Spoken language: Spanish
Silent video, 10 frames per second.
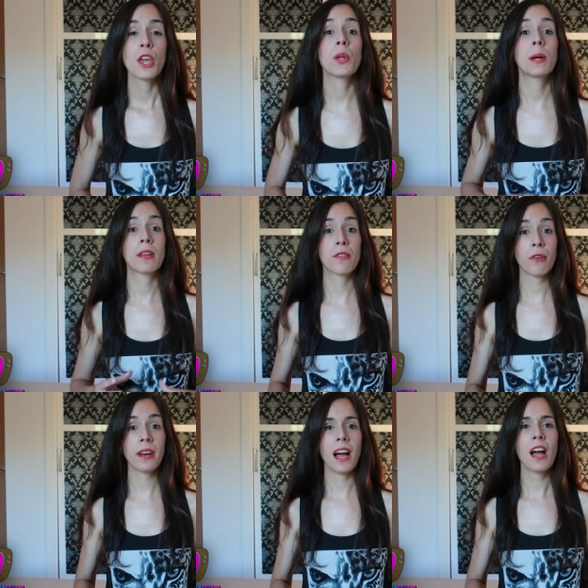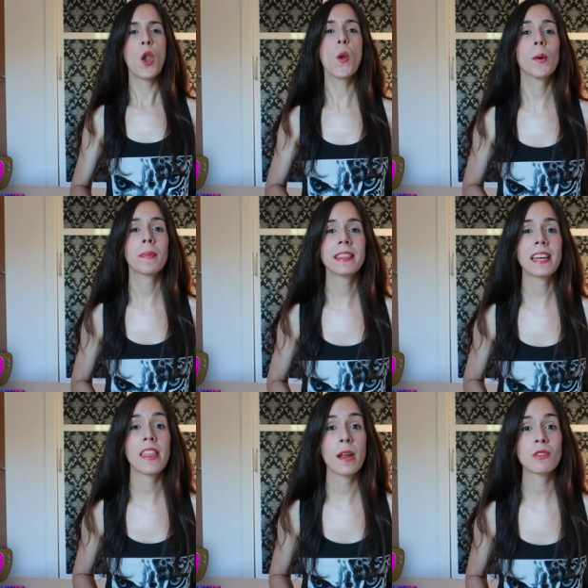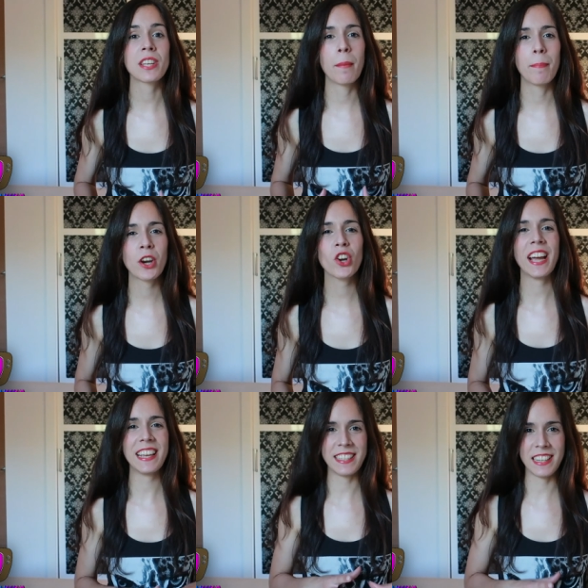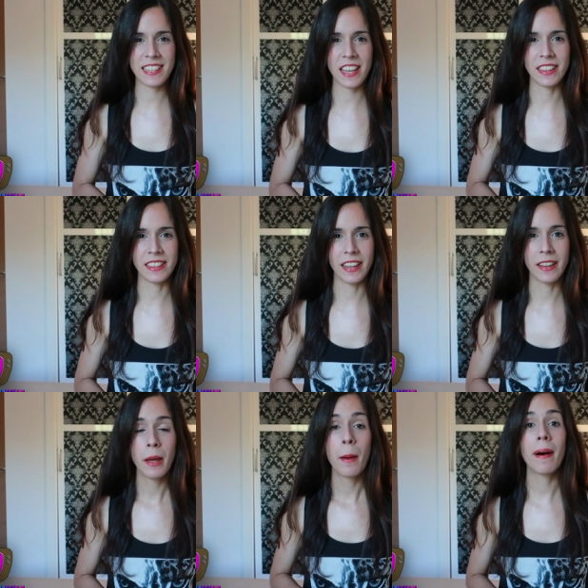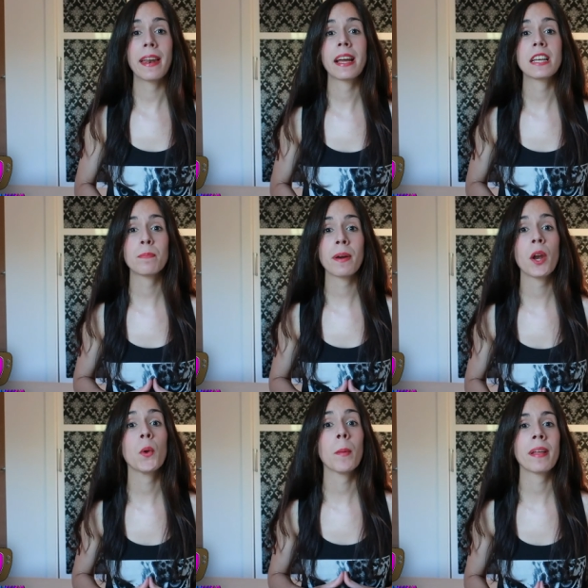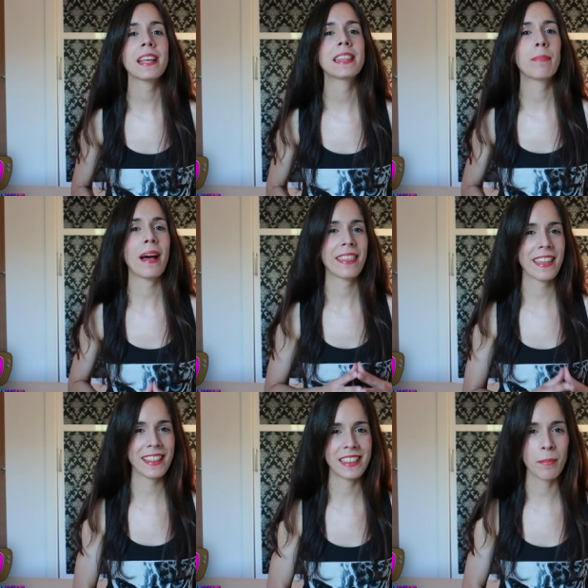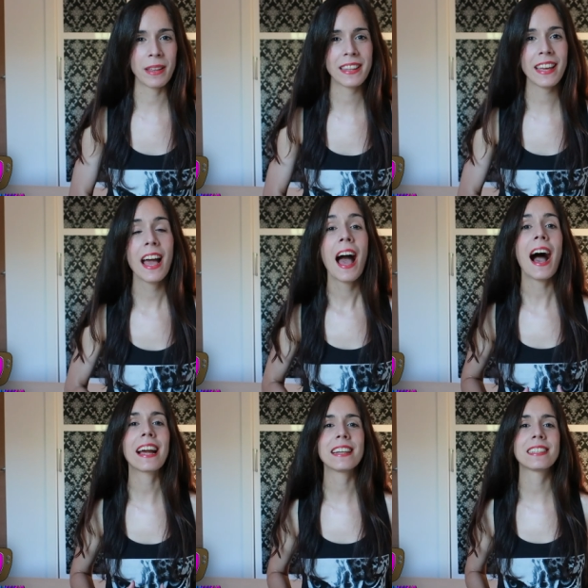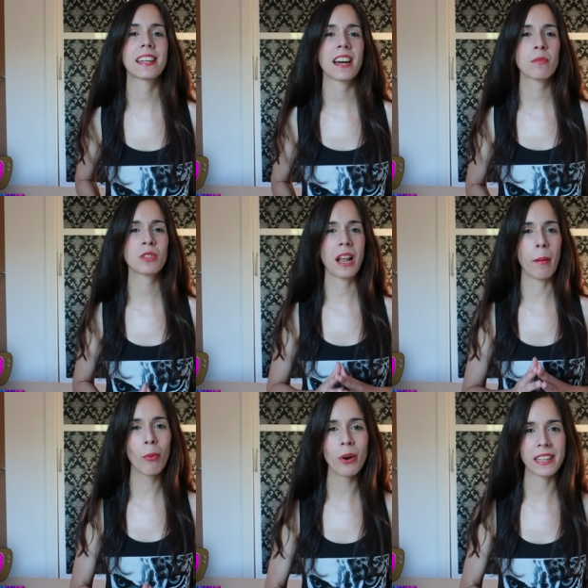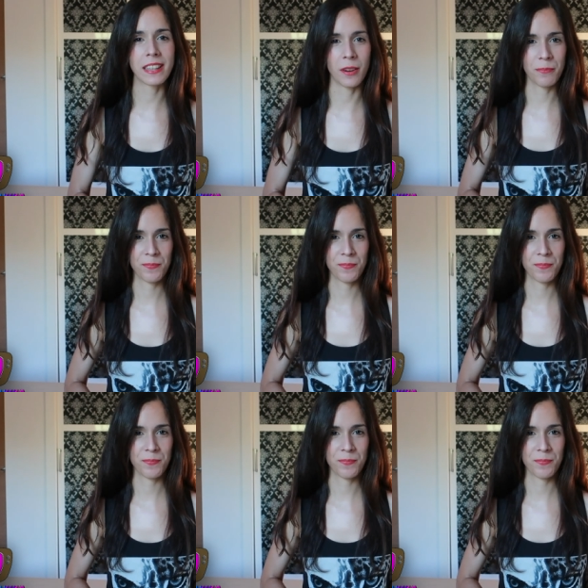Y una vez fuera, nuevamente le diremos al perro que se siente para que espere nuevamente pacientemente a que cerremos la puerta.